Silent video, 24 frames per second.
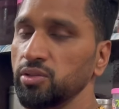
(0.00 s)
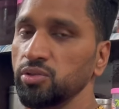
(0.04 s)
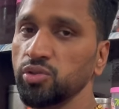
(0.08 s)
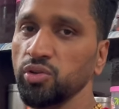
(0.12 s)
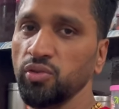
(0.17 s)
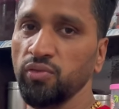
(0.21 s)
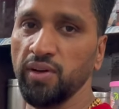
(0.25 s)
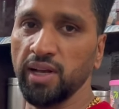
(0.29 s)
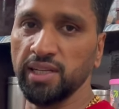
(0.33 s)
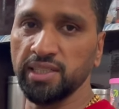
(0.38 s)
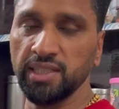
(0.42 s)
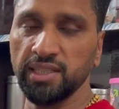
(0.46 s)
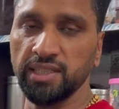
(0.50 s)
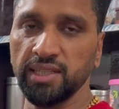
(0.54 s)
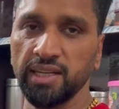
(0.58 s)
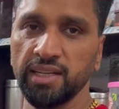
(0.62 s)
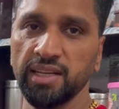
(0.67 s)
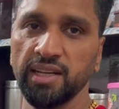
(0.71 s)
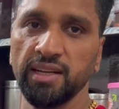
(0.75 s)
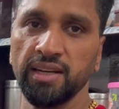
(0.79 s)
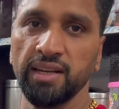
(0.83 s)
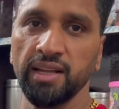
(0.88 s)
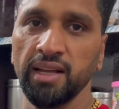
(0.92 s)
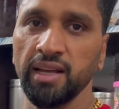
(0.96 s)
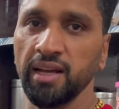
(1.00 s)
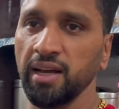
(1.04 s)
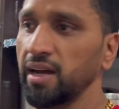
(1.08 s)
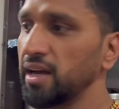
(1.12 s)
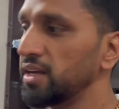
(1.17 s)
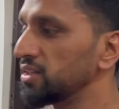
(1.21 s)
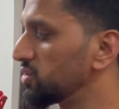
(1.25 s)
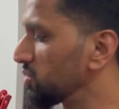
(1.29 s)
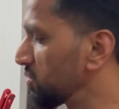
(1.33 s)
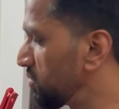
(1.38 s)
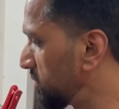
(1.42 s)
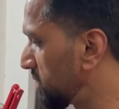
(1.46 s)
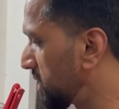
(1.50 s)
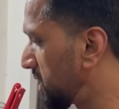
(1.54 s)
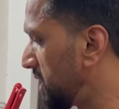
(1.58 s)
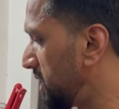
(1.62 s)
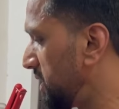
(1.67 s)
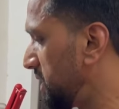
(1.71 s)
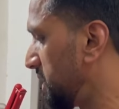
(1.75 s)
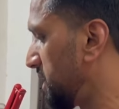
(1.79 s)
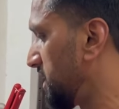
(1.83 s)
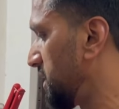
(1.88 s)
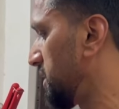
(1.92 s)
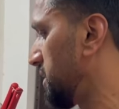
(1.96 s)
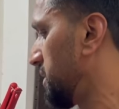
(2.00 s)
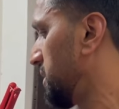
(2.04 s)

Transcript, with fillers: जो वेजिटेरियन है आज उनके लिए